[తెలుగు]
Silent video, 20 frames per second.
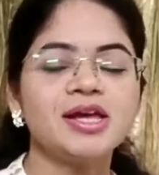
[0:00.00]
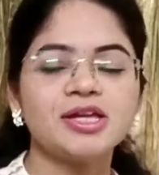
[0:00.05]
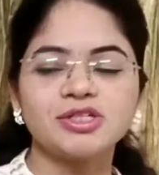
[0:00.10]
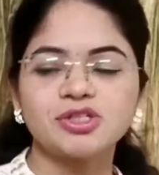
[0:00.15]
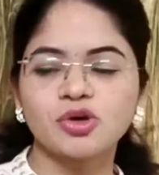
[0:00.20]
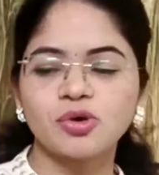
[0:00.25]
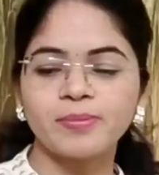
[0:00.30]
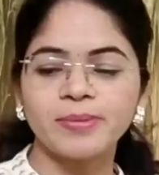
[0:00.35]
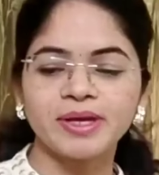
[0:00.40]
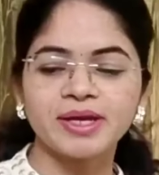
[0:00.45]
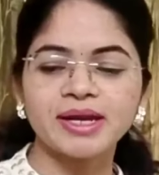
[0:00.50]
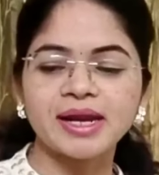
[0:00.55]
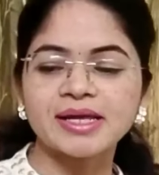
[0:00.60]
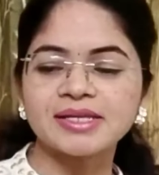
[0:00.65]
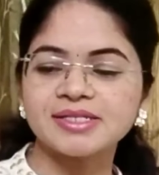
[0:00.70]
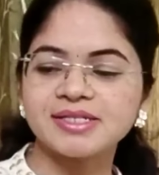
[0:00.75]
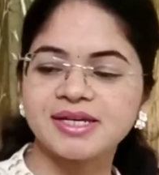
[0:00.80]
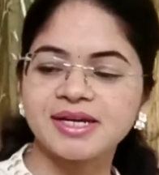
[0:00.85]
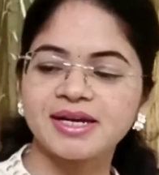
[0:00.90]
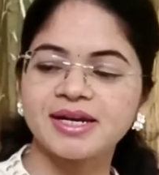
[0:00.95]
సో మీకు
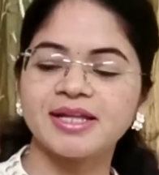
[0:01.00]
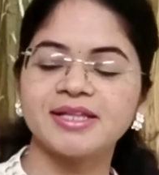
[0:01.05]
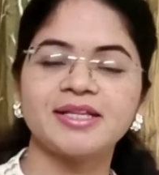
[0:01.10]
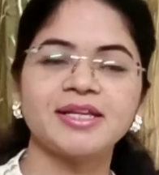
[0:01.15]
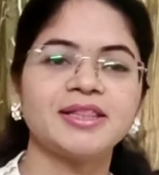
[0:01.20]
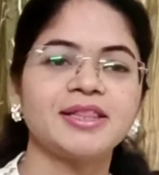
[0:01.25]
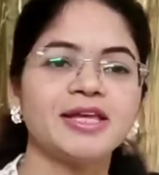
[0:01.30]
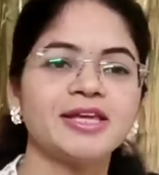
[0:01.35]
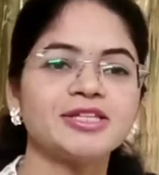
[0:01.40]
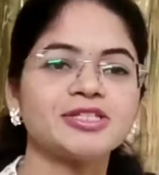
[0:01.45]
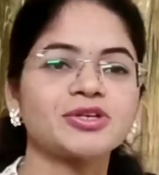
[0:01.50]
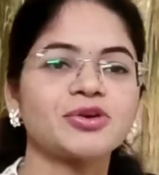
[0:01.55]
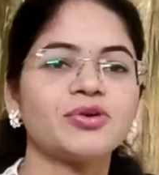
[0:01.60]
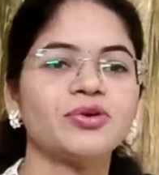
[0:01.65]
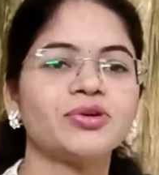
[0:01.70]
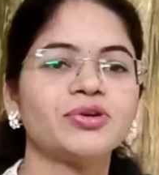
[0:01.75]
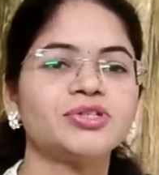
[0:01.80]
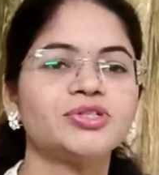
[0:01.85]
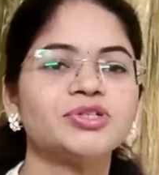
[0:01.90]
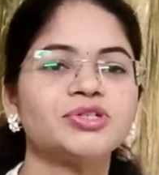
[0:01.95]
నచ్చినట్టయితే
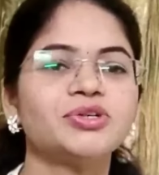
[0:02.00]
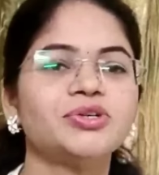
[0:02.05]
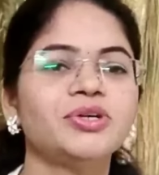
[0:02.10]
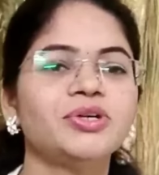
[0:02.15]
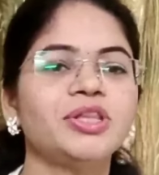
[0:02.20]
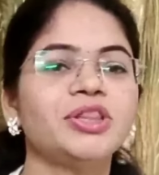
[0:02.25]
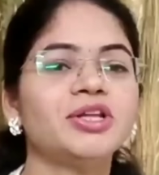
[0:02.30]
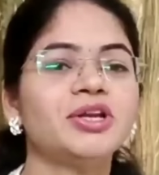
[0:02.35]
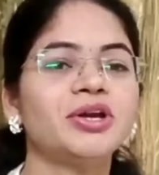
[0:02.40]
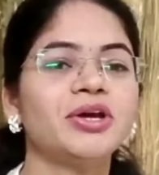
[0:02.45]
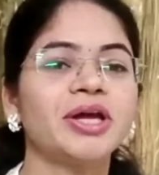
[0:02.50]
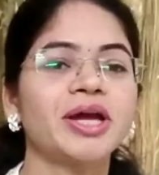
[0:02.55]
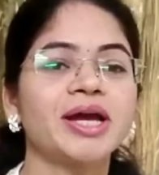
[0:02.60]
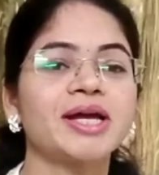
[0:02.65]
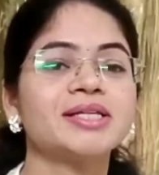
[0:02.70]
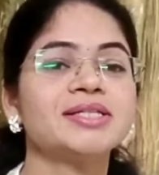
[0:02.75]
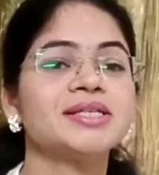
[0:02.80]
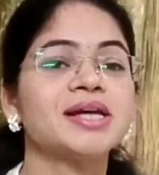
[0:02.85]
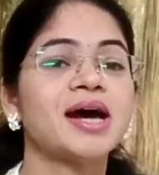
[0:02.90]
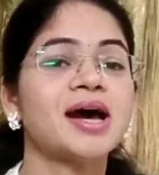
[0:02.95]
తీసుకోవచ్చు ఇందులో ఇంకా
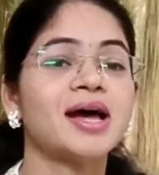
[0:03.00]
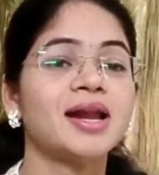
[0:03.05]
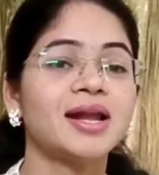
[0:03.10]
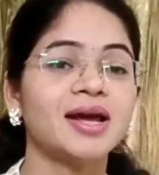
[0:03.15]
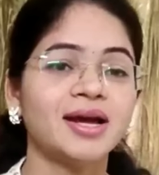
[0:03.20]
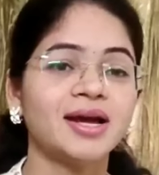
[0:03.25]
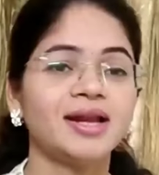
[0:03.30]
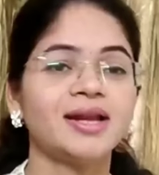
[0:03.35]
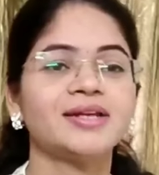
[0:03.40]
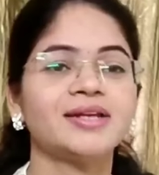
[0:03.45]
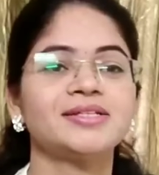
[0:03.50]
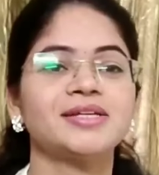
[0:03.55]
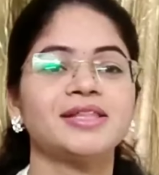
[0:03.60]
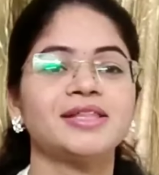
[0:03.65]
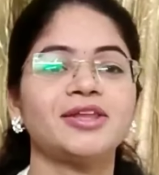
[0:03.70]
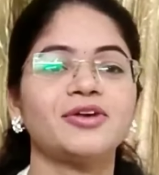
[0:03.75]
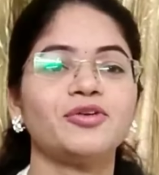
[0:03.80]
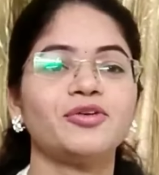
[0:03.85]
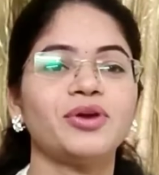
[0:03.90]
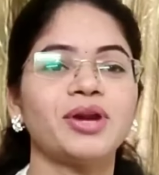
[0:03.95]
చాలా కలర్స్
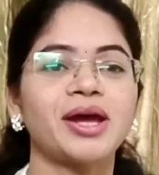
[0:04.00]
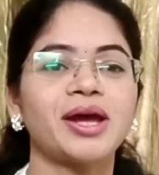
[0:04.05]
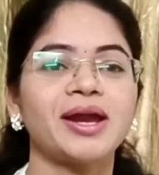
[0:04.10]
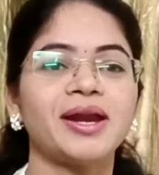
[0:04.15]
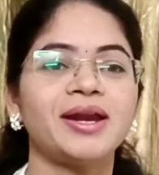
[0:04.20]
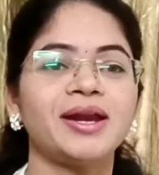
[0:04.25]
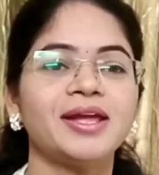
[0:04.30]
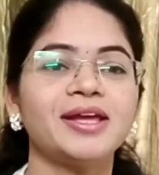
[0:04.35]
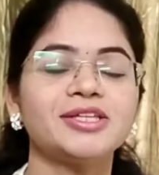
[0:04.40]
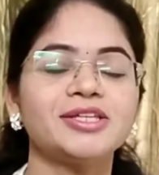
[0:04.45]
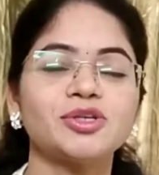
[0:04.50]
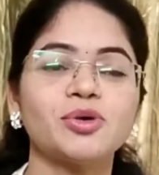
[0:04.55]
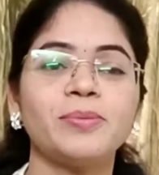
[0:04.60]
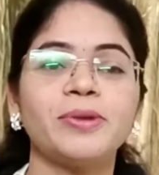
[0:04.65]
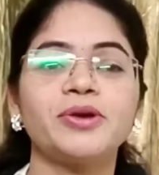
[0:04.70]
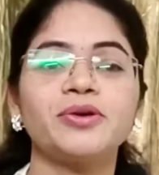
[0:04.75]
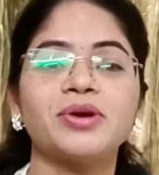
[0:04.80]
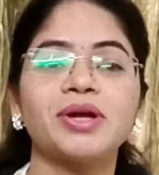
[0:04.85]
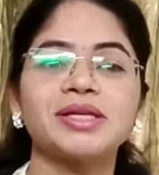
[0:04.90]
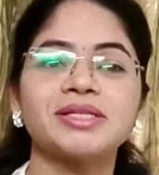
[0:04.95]
అయితే ఉన్నాయండి సో
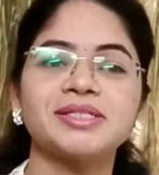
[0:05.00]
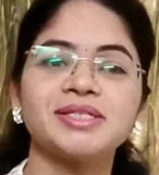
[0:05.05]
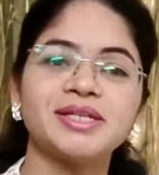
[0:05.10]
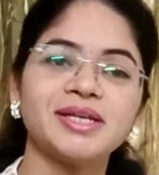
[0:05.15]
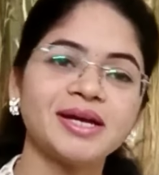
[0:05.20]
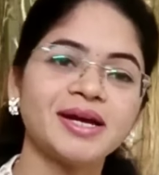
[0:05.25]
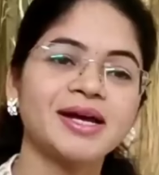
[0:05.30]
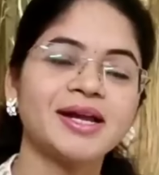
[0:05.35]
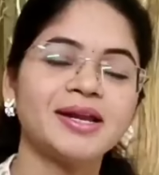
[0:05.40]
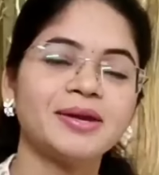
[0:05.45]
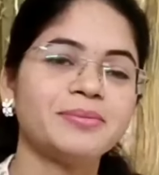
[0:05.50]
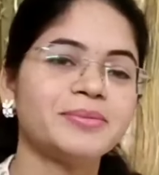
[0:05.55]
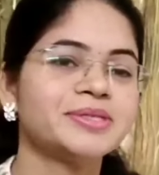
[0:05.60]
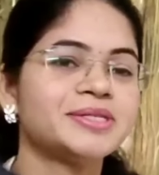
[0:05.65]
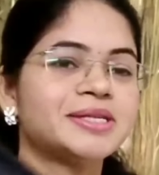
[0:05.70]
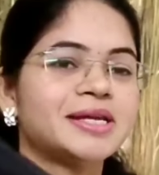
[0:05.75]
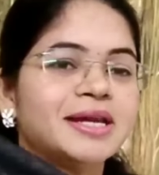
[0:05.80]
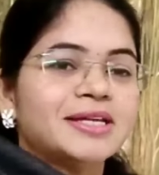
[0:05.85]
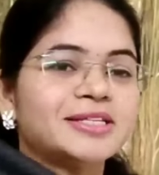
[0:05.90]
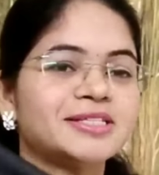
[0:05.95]
మీకు నచ్చిన కలర్
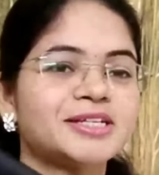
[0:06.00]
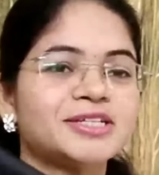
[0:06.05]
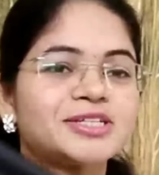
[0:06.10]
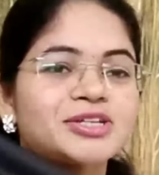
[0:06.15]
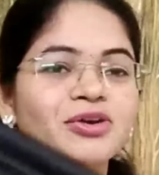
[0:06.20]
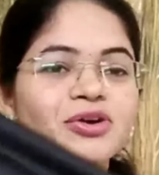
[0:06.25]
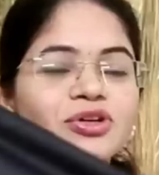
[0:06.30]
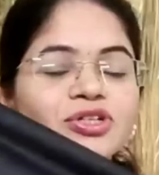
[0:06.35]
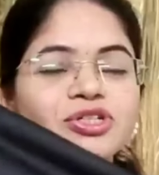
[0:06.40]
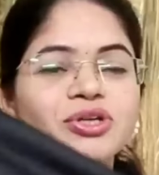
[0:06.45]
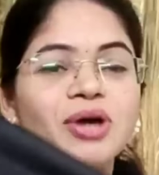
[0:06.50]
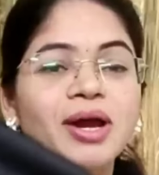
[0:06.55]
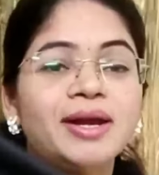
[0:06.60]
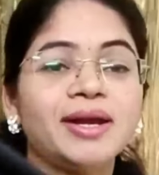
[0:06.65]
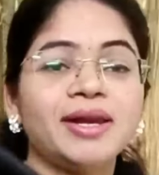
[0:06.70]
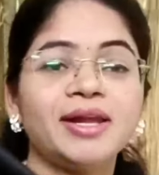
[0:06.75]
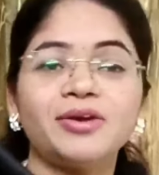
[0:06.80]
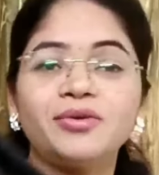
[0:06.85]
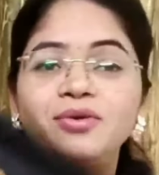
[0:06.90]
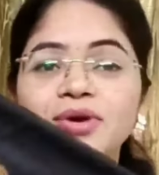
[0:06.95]
మీరు సెలెక్ట్ చేసుకోవచ్చు
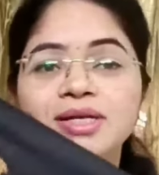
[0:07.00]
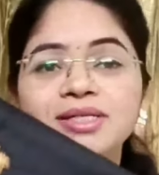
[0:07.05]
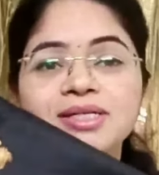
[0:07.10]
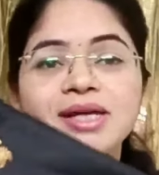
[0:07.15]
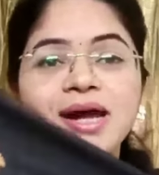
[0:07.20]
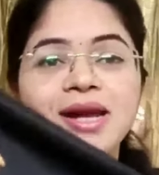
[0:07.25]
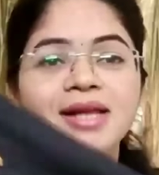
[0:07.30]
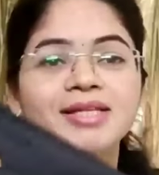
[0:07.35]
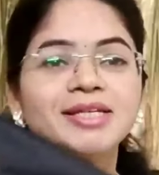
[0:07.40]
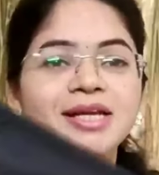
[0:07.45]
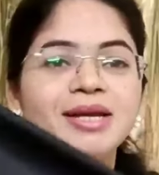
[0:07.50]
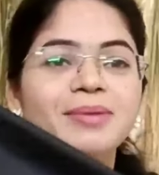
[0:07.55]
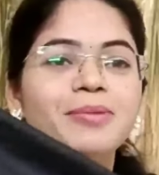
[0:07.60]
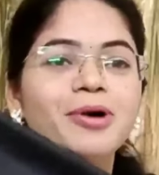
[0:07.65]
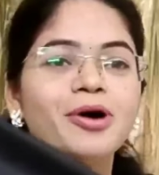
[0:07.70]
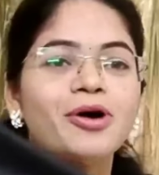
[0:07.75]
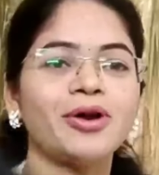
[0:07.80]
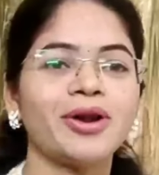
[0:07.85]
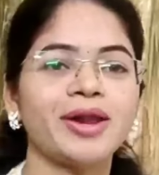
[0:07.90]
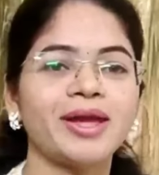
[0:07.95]
అన్నీ కూడా చాలా చాలా
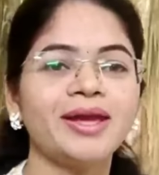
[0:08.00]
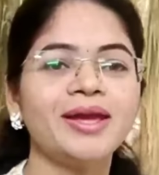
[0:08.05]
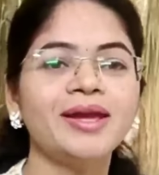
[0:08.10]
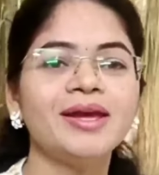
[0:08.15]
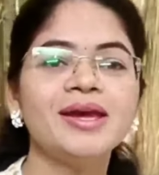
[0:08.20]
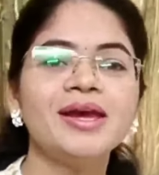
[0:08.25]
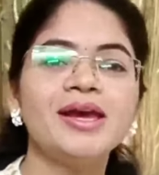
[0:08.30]
బాగున్నాయి